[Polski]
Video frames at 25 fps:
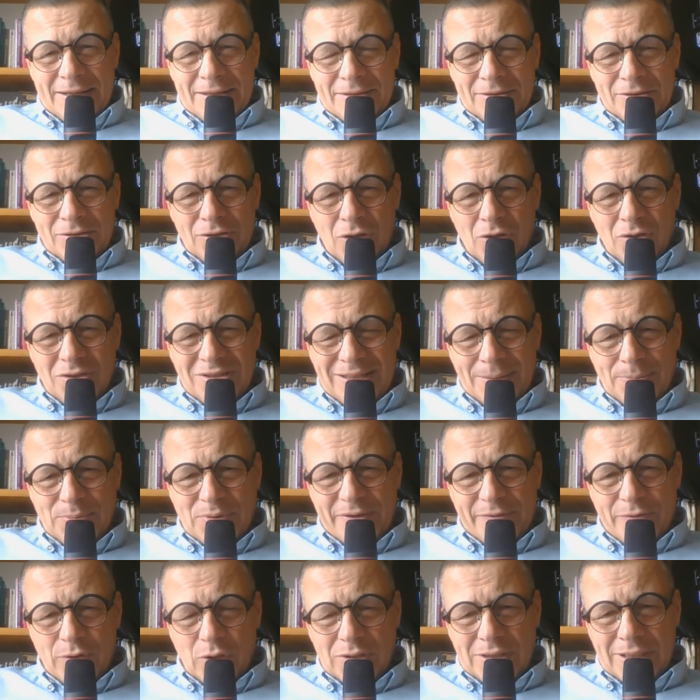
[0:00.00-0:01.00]
No, z tym
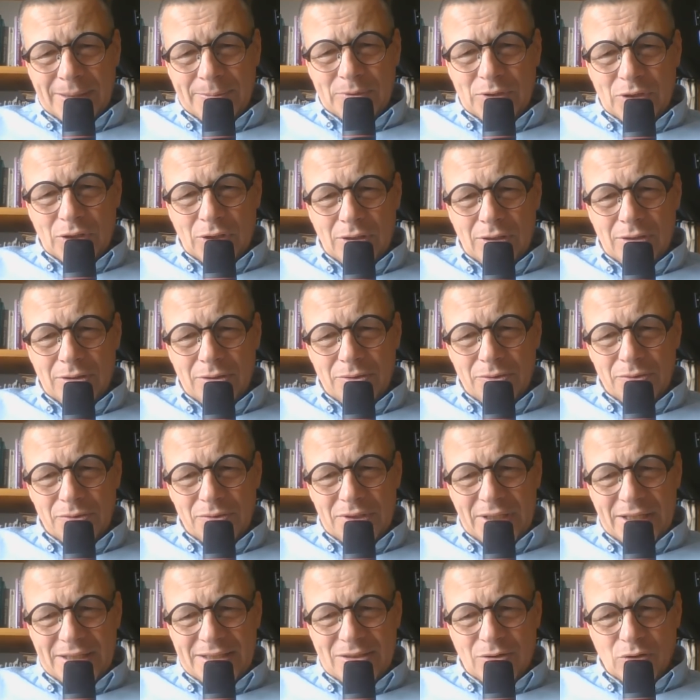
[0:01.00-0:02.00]
przewrotem to
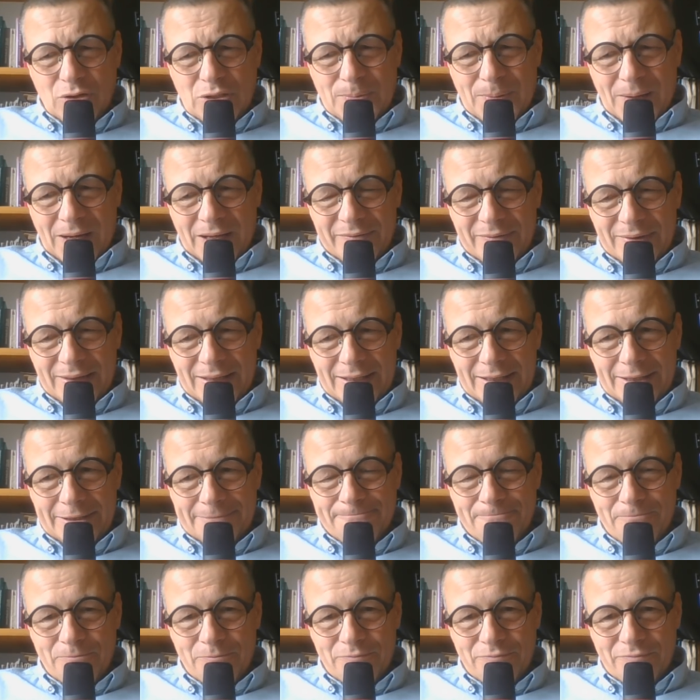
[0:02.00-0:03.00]
jest to sprawa
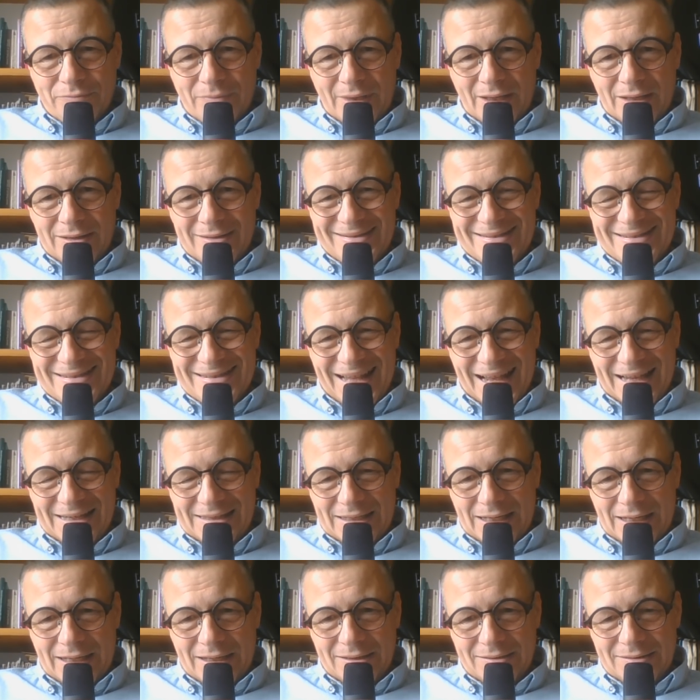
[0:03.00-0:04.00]
mm,
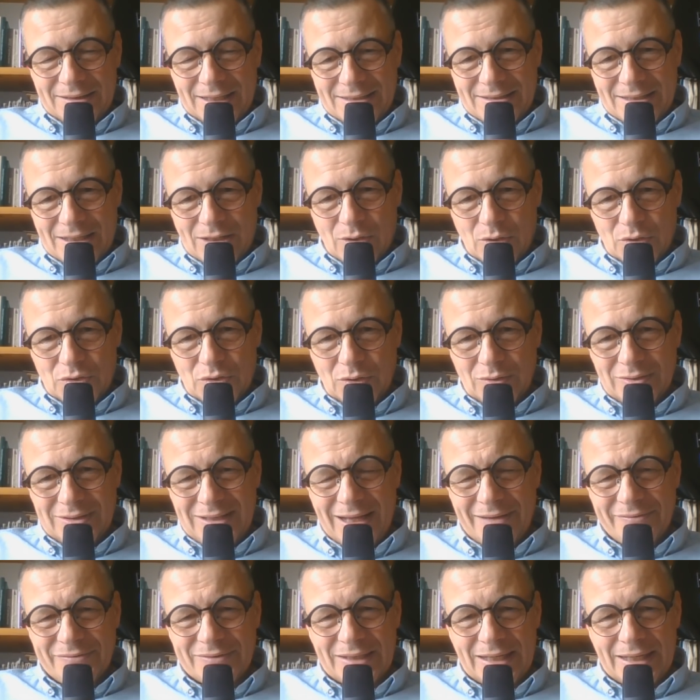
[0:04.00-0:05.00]
znana na Zachodzie od
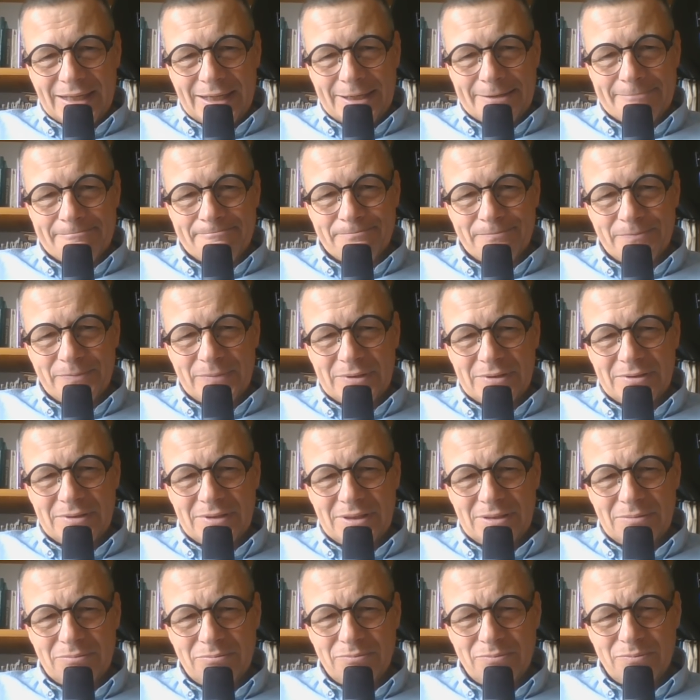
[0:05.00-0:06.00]
dawna.
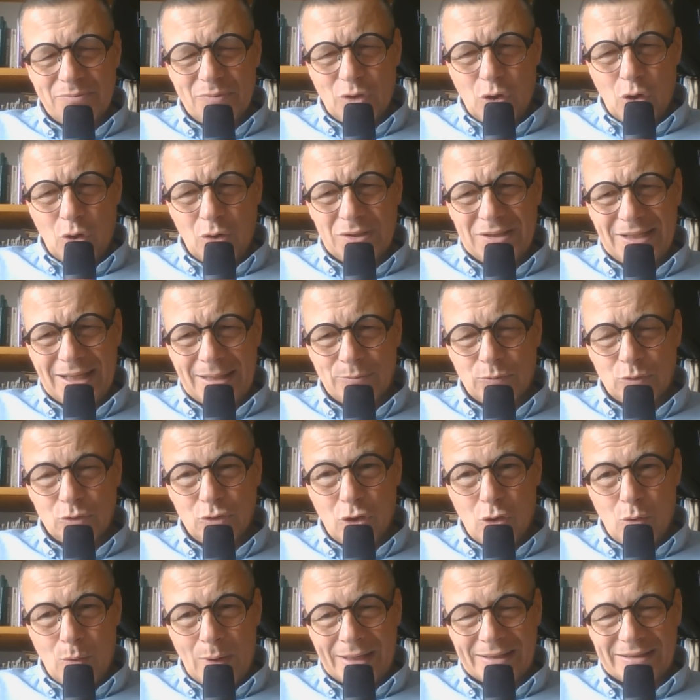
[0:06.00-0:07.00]
Rok temu,
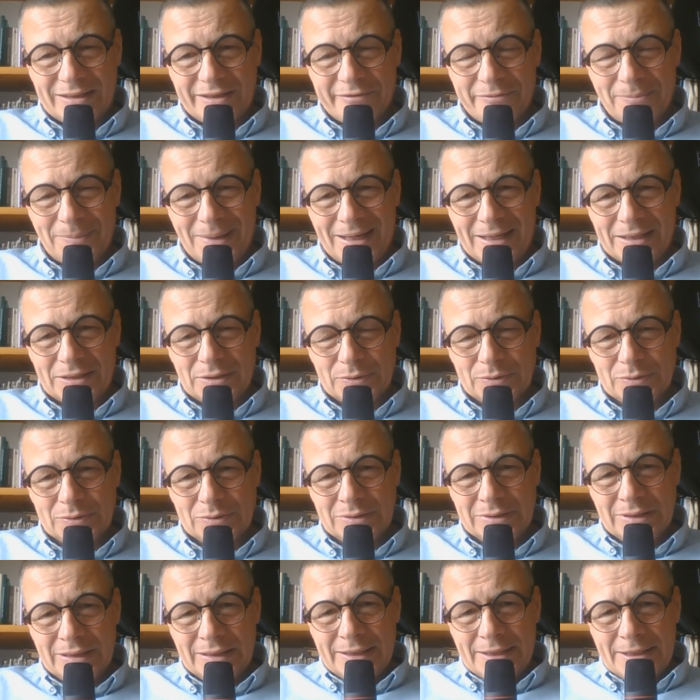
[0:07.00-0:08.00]
dokładnie w
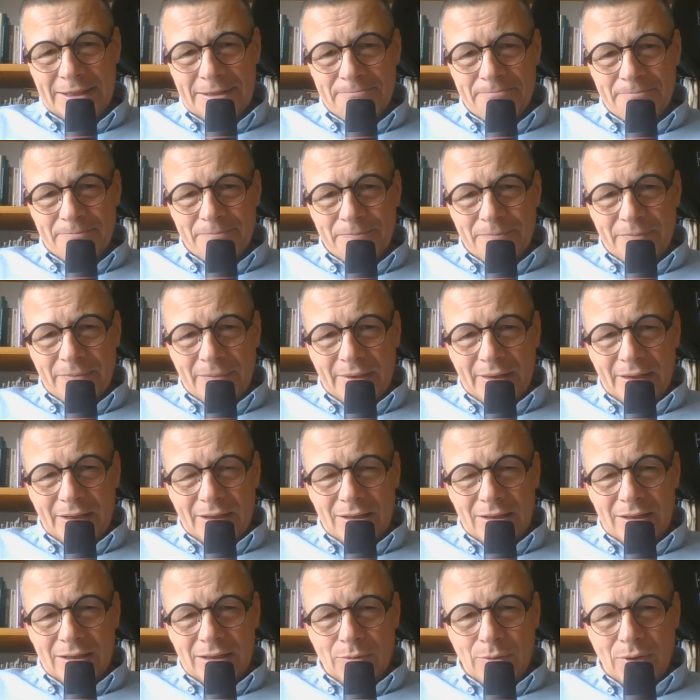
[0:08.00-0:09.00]
maju,
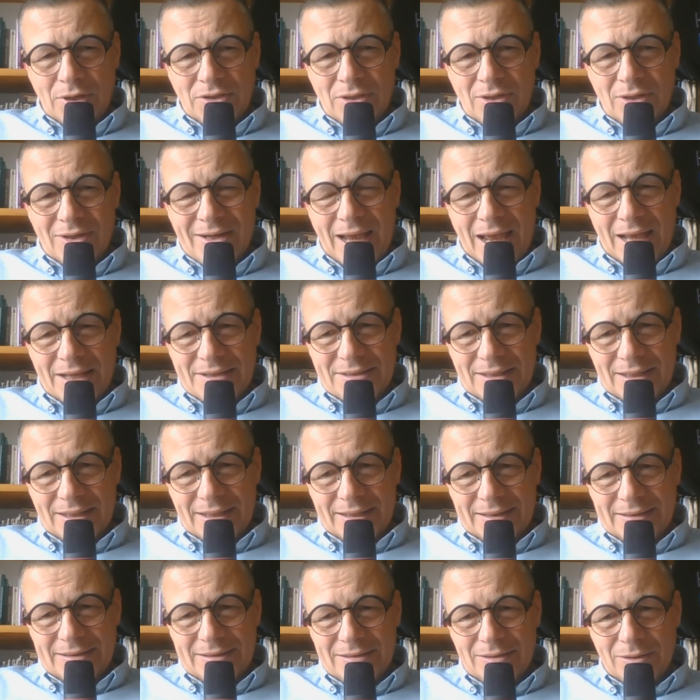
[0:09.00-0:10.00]
e, Roger
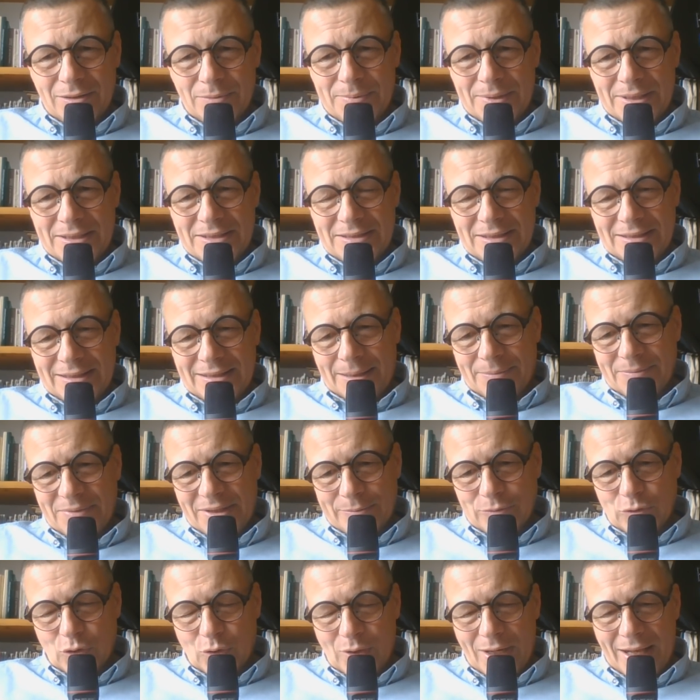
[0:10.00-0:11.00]
Gassett, obecnie tam, nie
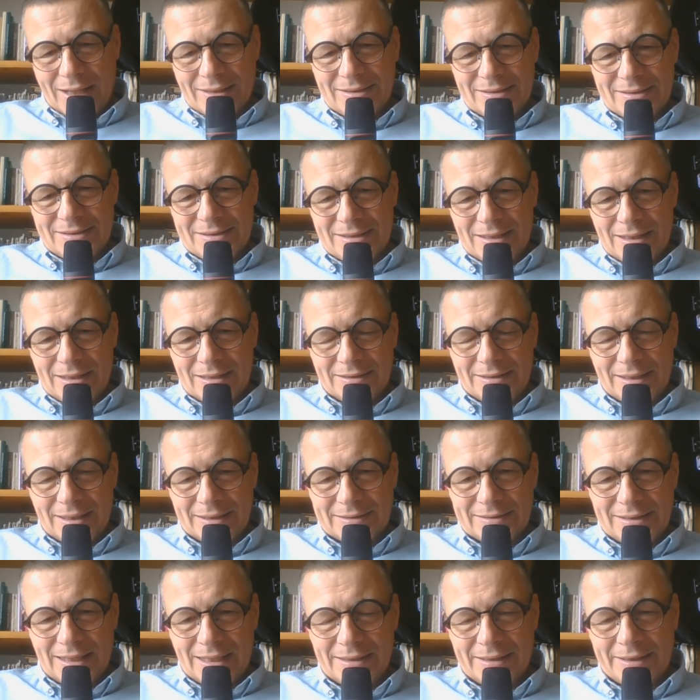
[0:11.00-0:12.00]
wiem, doradca i
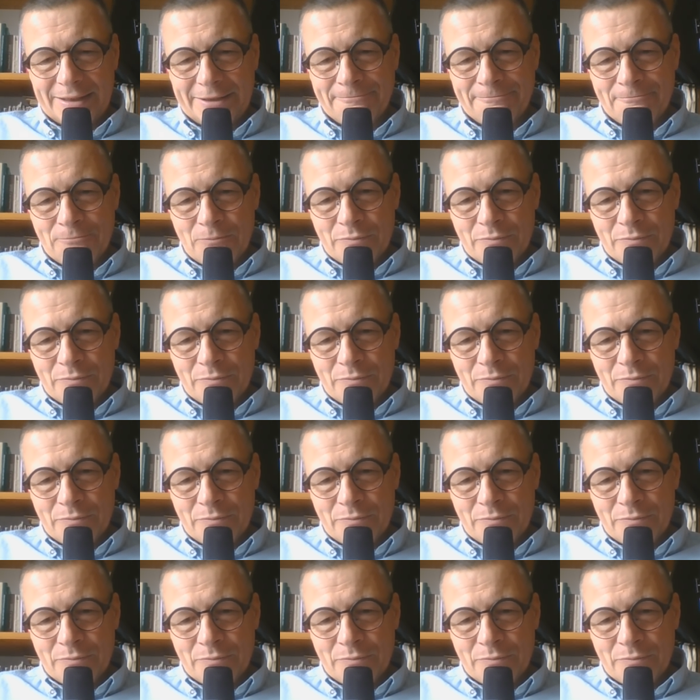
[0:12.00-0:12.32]
tak dalej,